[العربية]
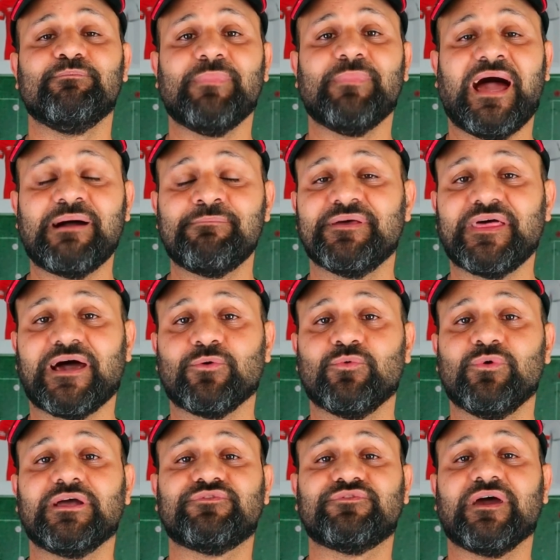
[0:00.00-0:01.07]
محمد
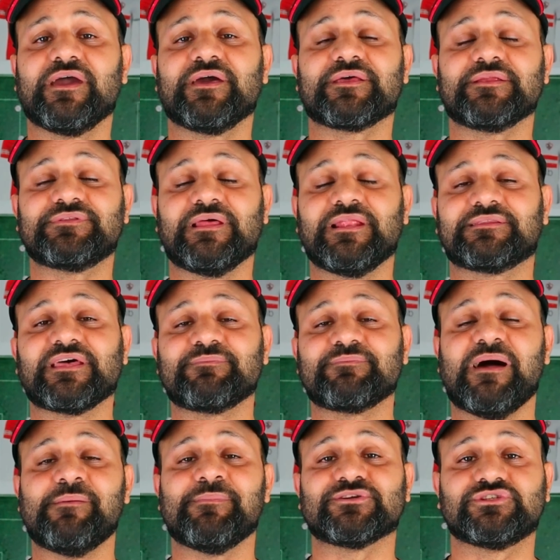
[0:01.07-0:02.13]
عواد في اخر ثلاث
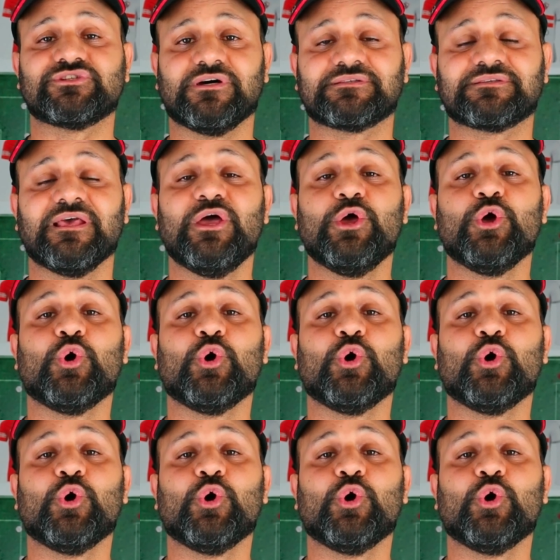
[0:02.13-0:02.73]
اربع ماتشات